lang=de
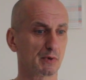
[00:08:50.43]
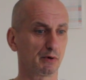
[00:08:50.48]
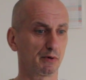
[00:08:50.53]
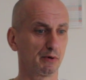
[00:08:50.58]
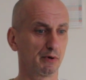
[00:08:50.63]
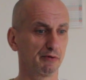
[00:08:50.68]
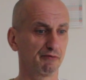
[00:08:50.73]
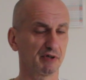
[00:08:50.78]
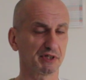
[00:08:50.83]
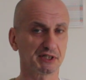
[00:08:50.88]

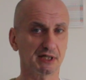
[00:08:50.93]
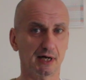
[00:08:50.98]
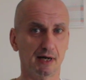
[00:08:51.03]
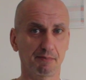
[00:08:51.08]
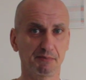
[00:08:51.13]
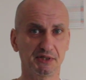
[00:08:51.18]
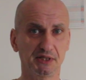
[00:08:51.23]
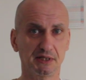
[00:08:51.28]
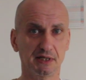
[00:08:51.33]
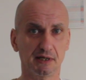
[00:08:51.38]
Und was
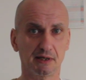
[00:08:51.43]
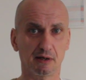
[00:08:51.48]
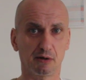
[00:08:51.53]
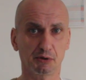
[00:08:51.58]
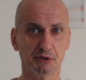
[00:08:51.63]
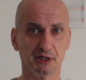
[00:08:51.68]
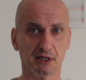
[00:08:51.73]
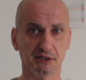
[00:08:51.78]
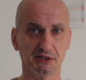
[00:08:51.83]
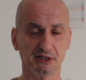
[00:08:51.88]
haben die denn
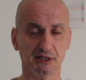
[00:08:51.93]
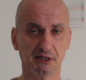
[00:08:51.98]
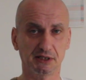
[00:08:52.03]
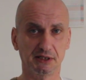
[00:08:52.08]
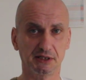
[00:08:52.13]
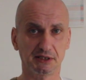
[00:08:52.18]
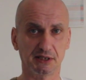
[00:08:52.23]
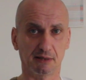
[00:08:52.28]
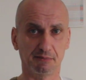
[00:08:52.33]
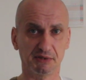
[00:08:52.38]
auch
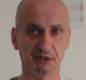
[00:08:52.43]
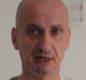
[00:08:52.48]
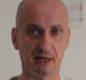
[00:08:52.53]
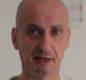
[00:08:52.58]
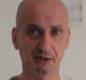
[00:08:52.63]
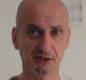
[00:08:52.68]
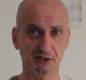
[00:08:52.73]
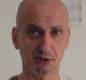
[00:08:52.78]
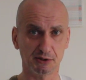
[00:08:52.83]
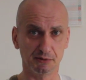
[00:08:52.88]
tatsächlich damit
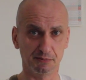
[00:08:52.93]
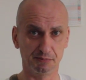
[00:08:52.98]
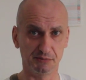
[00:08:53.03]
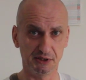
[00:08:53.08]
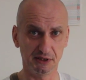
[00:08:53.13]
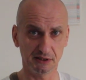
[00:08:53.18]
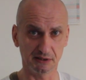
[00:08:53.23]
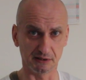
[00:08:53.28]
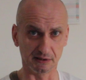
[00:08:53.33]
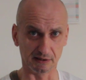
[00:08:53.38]

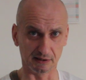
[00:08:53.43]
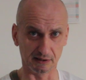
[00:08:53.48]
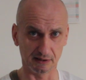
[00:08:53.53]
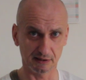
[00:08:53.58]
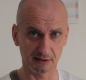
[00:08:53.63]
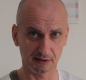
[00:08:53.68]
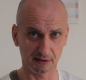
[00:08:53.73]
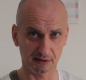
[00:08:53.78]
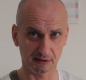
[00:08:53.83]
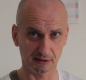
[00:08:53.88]
anzubieten?
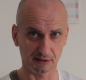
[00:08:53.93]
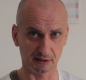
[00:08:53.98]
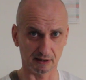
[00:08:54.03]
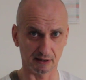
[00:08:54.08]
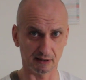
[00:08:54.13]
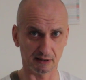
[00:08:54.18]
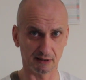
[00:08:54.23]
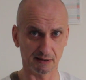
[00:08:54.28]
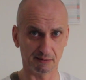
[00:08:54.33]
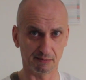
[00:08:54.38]

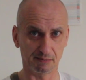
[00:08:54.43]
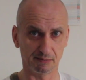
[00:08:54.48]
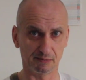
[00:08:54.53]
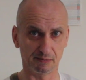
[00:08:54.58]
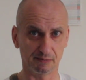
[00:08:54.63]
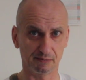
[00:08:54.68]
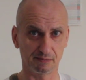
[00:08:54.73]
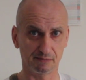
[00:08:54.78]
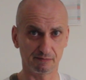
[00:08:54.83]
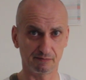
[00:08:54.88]

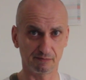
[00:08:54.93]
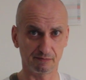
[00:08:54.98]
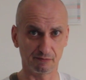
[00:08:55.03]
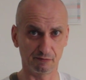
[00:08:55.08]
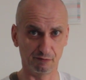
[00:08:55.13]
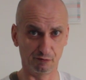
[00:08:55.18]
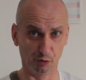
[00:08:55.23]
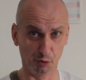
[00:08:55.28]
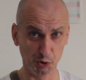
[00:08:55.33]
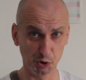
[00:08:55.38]
Ähm,
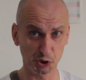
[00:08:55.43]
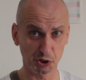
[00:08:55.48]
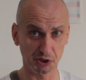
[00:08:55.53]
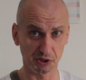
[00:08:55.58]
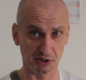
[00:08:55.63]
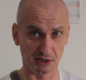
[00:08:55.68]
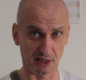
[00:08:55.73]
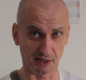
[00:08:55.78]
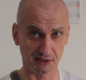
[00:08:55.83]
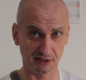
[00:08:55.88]

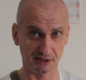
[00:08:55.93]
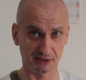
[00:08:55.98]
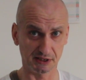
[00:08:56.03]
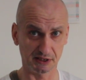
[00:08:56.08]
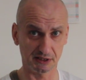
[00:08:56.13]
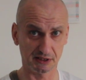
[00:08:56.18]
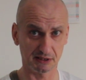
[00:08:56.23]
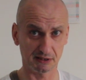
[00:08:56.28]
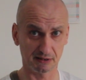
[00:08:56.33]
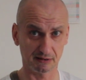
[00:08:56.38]
wünschen, dass
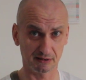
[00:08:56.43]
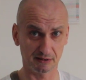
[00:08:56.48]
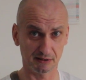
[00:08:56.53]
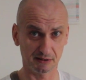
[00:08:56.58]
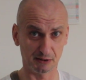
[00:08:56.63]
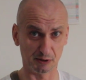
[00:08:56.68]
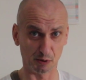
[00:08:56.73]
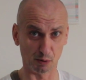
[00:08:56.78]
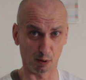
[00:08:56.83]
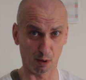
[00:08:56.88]
sich
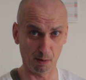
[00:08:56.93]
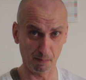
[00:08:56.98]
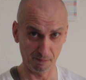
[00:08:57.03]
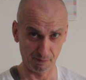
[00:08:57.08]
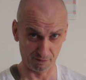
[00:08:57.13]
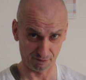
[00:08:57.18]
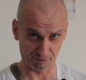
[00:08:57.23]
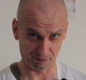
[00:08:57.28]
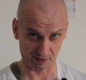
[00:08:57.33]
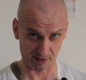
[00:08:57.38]
die
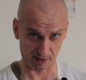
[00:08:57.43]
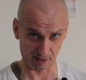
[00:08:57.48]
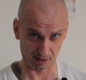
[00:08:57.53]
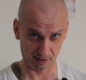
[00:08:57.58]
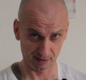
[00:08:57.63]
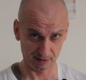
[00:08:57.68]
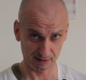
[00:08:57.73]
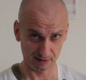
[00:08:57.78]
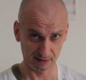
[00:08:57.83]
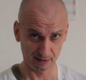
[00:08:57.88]
Opfer
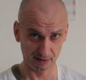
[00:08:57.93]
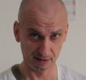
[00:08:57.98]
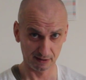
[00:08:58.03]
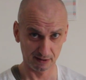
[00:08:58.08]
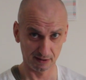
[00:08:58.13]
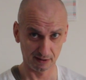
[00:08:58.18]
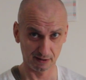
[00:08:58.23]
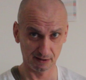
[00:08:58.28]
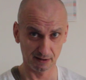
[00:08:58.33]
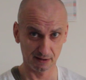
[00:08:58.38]

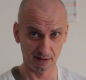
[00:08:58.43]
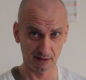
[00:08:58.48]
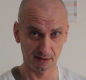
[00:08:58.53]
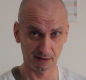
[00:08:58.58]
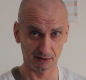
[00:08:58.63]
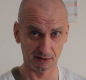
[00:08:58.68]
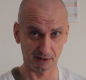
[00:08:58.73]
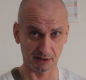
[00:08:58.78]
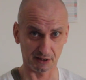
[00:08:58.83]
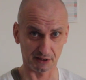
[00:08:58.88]

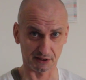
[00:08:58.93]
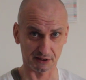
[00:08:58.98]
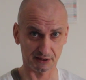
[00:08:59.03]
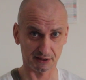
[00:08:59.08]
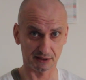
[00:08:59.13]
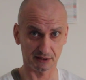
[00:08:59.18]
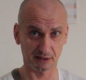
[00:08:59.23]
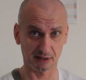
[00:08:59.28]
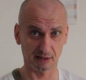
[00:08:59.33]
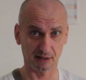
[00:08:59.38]

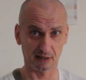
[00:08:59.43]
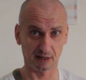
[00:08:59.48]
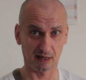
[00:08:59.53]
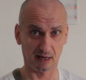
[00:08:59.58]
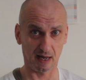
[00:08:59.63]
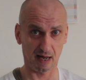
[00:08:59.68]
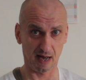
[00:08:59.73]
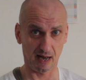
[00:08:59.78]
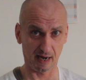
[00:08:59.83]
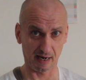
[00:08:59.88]
des
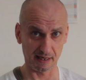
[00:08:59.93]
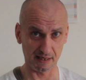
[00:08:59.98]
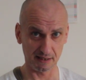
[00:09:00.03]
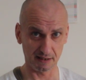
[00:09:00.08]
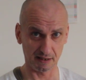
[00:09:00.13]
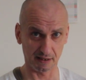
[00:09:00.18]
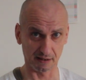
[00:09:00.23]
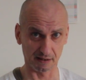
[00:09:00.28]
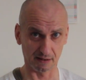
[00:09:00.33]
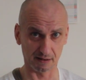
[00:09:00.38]

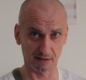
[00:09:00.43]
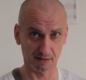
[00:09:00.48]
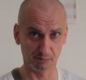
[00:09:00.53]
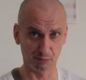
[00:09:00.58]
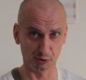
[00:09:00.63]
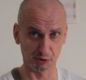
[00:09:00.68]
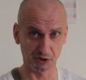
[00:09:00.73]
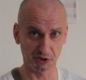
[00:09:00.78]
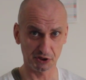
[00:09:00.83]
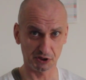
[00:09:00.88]
einen
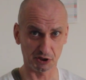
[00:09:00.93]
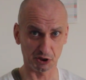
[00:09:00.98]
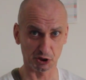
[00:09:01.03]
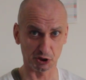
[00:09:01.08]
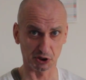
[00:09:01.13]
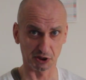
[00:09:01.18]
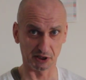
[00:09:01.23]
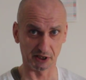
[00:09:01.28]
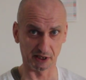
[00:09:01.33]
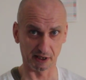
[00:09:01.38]

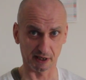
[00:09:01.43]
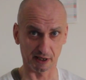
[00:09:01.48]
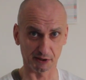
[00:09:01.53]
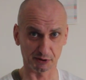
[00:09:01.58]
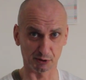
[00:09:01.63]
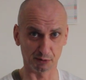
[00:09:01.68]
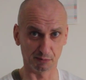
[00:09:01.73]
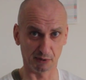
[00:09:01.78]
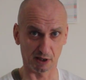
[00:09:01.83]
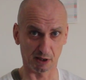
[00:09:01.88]
buddhistischen
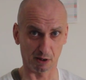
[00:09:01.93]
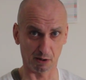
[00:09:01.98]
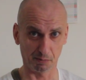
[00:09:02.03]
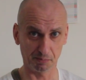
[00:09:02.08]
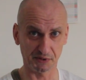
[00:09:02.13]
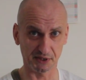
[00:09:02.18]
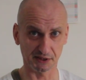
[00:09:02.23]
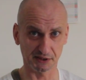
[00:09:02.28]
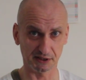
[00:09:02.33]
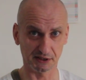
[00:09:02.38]
Lehrers
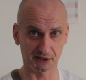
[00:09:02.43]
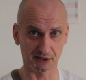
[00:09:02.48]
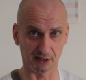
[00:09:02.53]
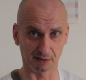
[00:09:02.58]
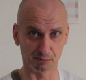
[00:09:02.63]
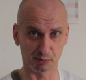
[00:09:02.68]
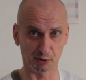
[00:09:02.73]
überhaupt, dass sich dann